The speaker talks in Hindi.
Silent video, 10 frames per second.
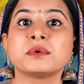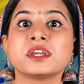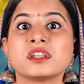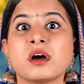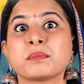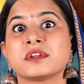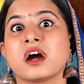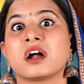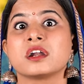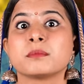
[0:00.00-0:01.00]
भी है ना
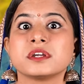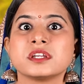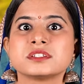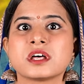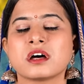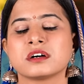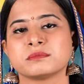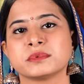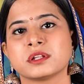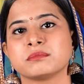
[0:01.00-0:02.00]
अपना अड़भंगी
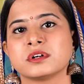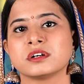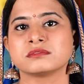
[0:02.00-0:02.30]
जहाँ मतलब